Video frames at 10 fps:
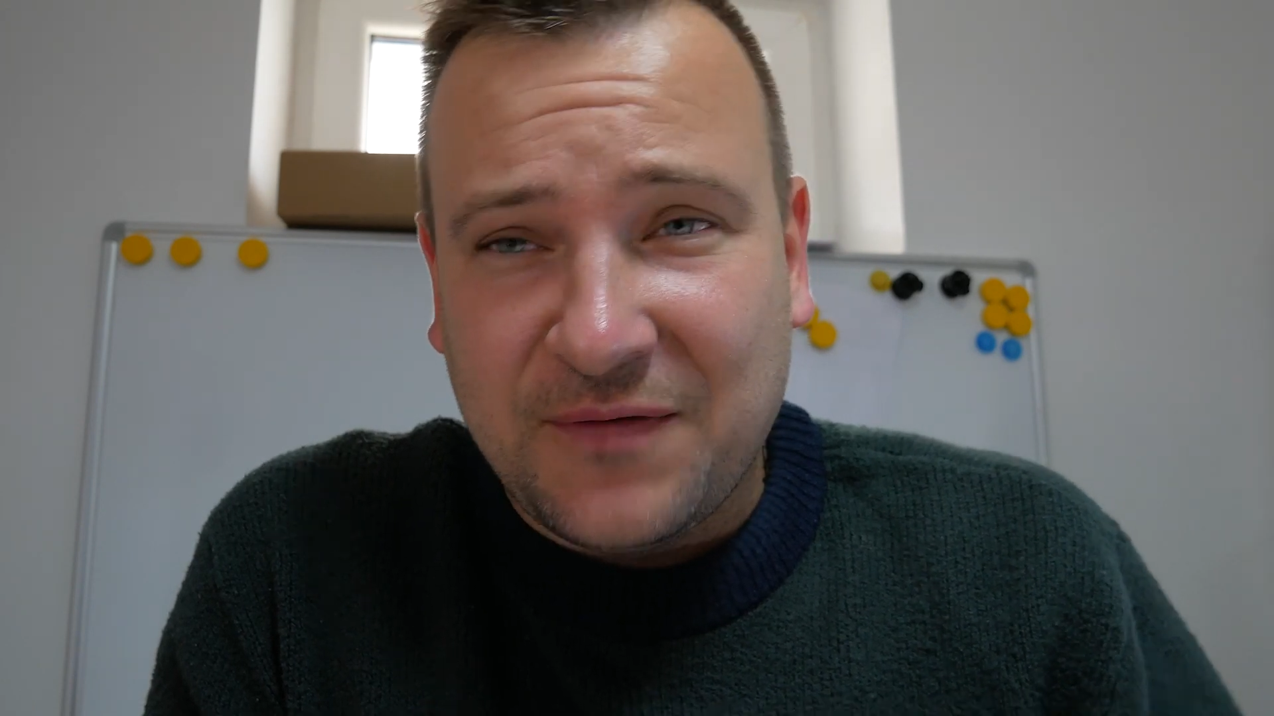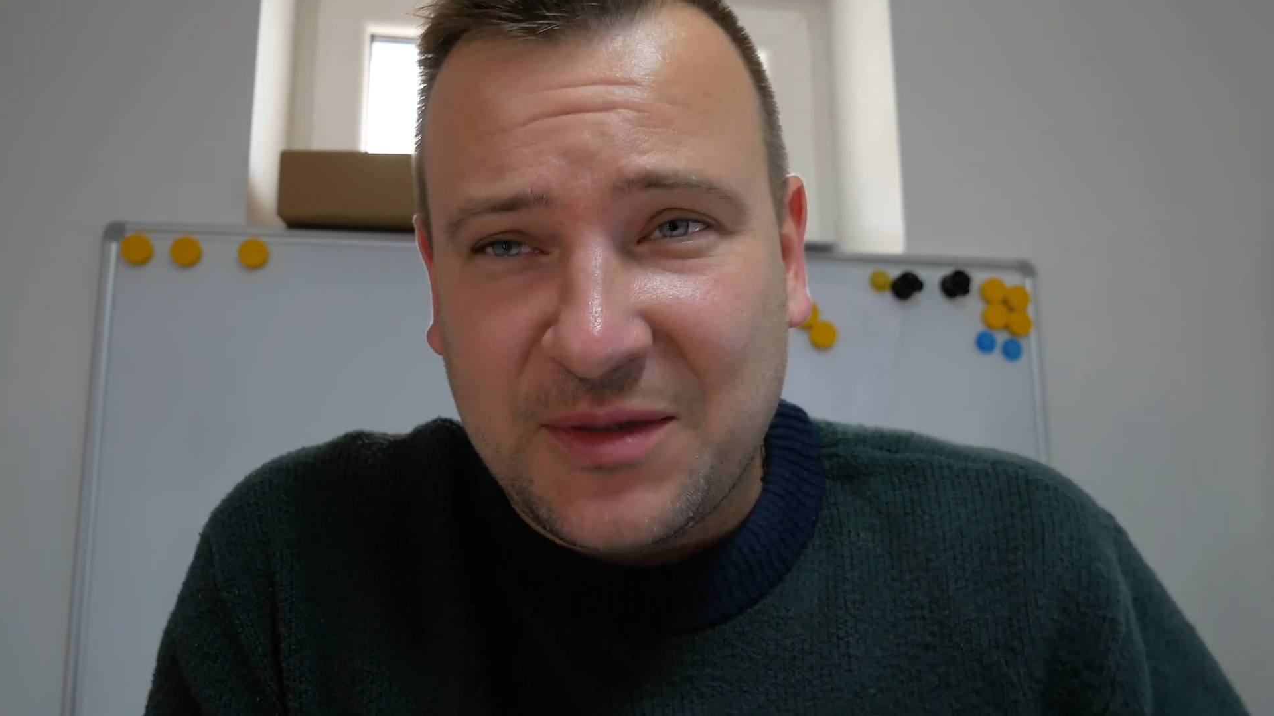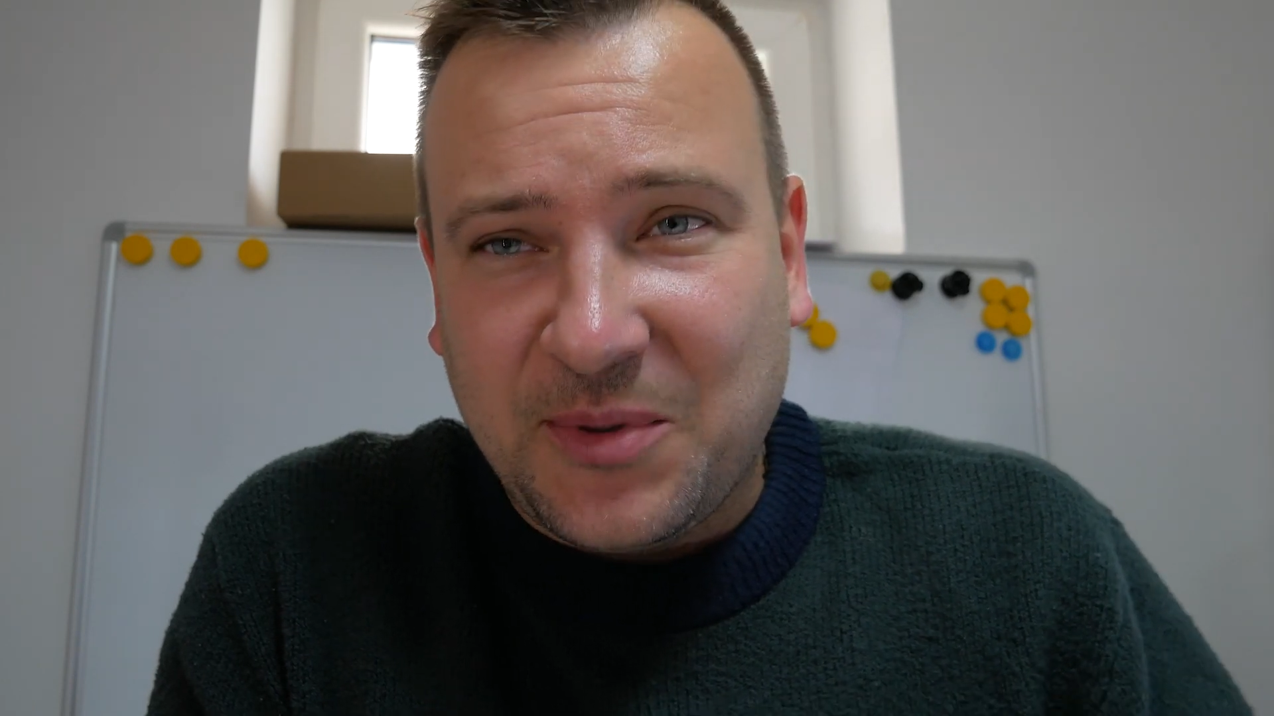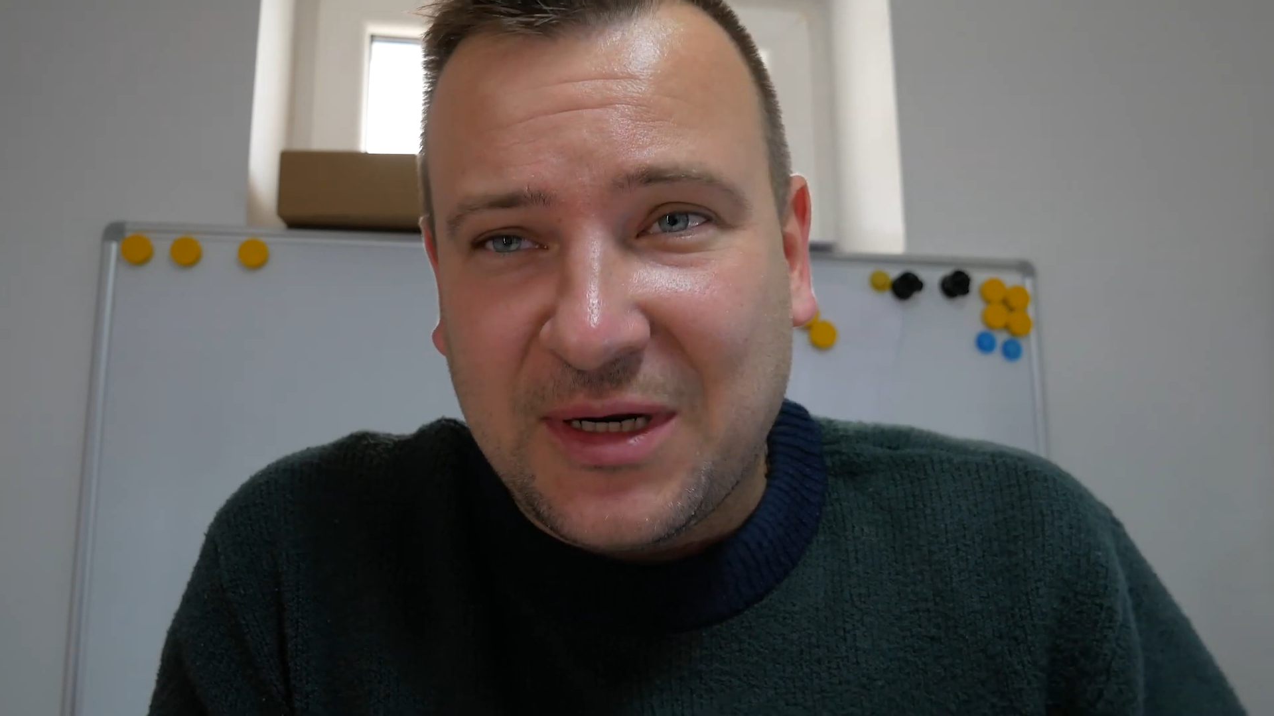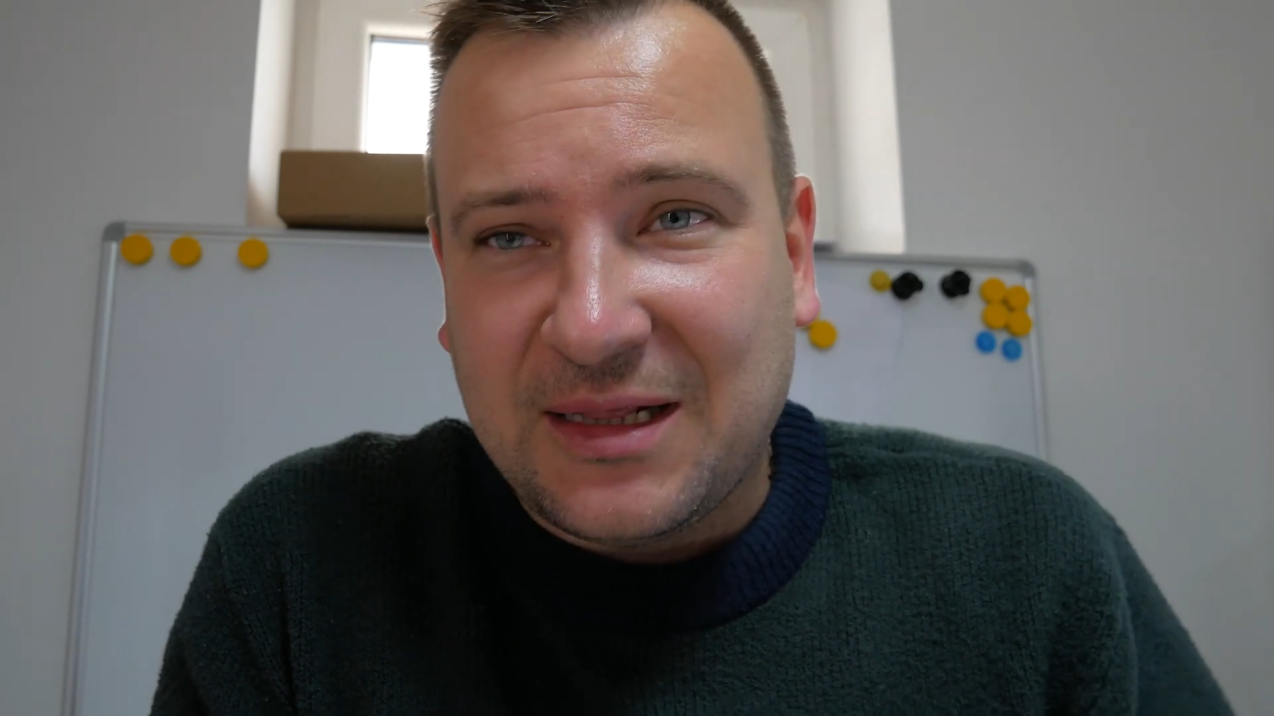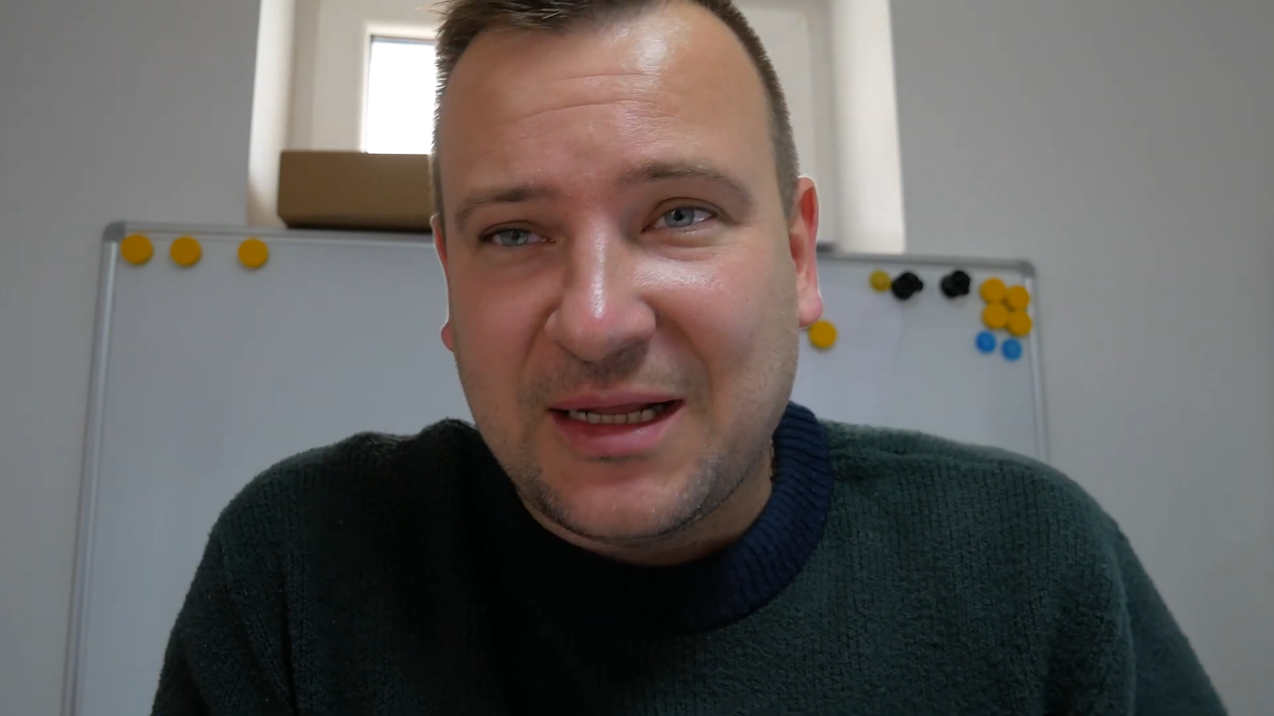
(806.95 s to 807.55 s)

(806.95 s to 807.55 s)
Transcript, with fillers: nawet ponad